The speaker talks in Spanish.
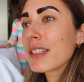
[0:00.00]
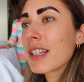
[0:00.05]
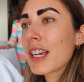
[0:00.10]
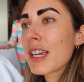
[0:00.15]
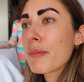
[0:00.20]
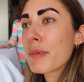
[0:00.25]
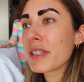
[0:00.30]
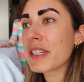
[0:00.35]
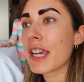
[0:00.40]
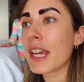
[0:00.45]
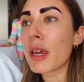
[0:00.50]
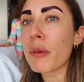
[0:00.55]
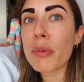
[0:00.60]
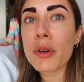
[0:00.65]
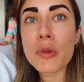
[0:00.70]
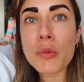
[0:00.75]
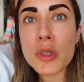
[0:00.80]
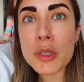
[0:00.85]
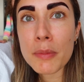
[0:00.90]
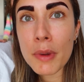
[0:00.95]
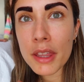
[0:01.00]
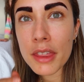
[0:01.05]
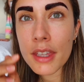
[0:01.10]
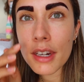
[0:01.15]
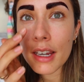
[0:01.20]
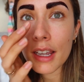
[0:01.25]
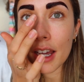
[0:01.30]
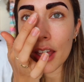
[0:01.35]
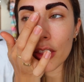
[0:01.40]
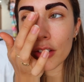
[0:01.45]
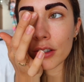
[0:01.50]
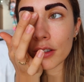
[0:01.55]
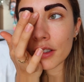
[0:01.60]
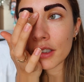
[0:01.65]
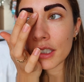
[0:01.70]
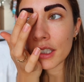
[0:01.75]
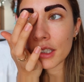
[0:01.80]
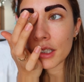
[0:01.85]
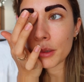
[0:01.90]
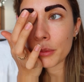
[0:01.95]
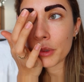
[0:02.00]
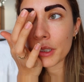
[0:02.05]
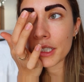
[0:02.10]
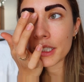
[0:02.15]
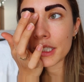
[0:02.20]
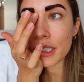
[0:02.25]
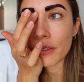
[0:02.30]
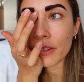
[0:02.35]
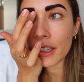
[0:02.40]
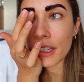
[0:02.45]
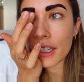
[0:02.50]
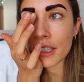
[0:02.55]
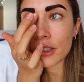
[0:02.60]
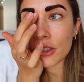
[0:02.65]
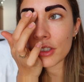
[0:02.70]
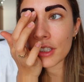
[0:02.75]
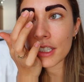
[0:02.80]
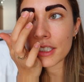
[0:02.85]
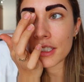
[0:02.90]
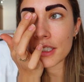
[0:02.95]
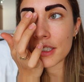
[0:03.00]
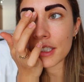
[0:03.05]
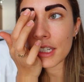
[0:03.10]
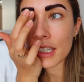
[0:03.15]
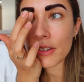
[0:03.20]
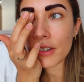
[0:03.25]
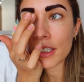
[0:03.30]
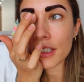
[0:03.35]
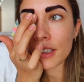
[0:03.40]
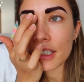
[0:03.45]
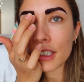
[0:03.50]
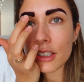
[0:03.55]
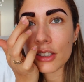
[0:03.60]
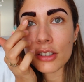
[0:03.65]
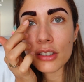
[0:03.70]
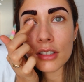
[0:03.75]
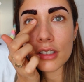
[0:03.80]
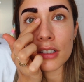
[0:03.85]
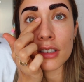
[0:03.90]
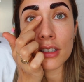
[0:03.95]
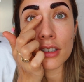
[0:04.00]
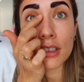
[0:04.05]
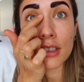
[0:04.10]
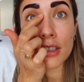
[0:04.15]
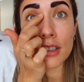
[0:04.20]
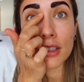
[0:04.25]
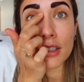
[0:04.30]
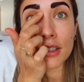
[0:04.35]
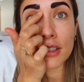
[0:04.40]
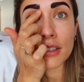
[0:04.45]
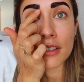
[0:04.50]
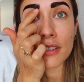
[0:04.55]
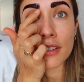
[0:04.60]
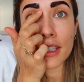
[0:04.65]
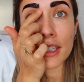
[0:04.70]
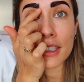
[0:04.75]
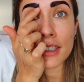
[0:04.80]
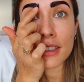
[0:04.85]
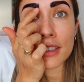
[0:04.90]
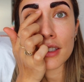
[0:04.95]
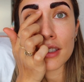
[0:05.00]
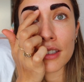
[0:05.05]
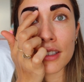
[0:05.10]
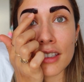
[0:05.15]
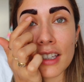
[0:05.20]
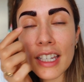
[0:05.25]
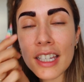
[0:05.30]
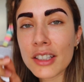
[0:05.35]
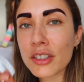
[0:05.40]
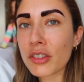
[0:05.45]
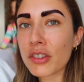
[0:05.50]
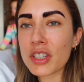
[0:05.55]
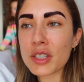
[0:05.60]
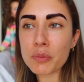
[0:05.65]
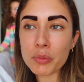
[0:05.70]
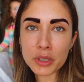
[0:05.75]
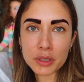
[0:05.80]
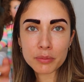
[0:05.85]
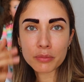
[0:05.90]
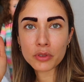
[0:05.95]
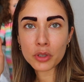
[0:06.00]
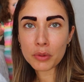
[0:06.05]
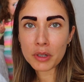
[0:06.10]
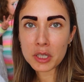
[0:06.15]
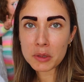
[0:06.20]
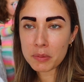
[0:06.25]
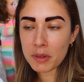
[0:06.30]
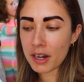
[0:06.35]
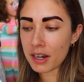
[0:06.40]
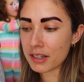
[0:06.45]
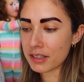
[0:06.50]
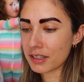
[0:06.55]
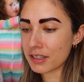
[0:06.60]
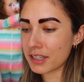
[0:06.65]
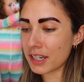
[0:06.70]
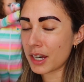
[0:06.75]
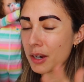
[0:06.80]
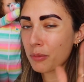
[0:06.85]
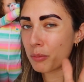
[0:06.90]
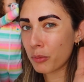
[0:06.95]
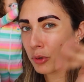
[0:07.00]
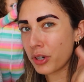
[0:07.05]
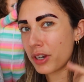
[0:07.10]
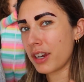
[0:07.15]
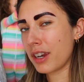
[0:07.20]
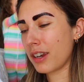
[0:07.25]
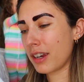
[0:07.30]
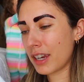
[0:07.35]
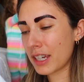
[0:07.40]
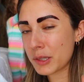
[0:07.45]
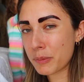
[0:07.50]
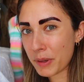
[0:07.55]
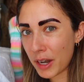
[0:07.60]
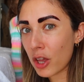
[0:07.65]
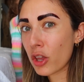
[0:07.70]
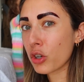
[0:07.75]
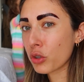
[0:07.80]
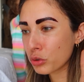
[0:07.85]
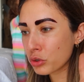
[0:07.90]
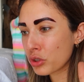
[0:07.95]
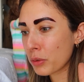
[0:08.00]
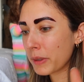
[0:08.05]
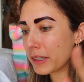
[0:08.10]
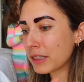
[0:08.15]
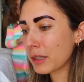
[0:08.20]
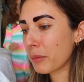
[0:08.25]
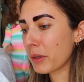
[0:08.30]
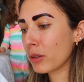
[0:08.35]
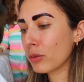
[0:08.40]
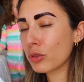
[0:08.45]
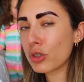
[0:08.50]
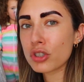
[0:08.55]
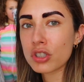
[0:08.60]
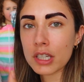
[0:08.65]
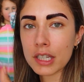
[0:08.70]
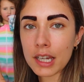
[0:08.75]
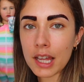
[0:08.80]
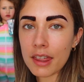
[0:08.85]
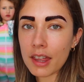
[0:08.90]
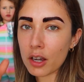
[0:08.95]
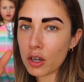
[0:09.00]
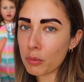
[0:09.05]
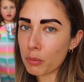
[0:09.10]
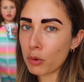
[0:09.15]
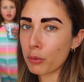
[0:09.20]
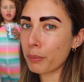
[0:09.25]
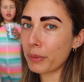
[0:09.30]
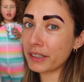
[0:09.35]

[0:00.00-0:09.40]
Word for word: hasta que me seque, pero después me he acercado y como que se ve que esto ya se está levantando, ¿veis? Entonces pues no voy a esperar a que se seque, voy, he esperado justo 20 minutos y nada, como